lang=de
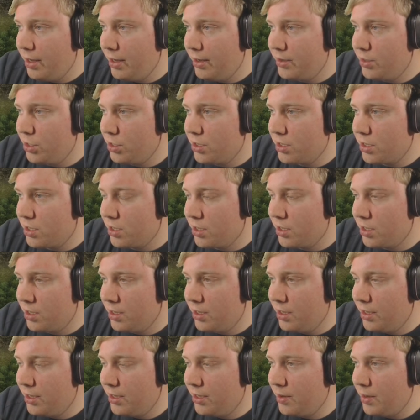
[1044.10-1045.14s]

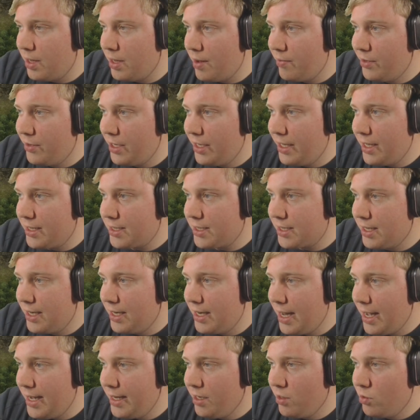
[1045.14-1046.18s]
Ansonsten äh, haben wir die ersten
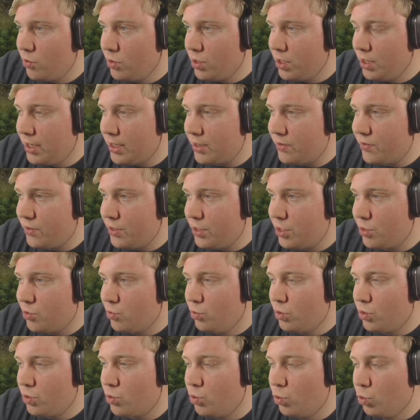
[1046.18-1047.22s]
Leinkutten, das finde ich
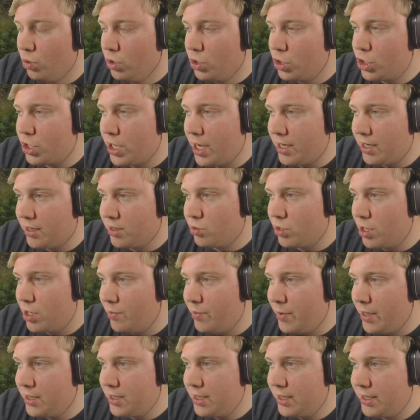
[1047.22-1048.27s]
gut. Kohle steigt ins
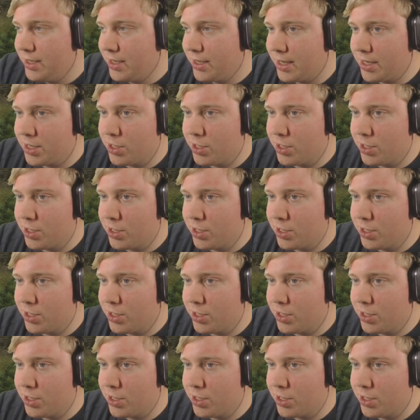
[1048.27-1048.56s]
Unermessliche.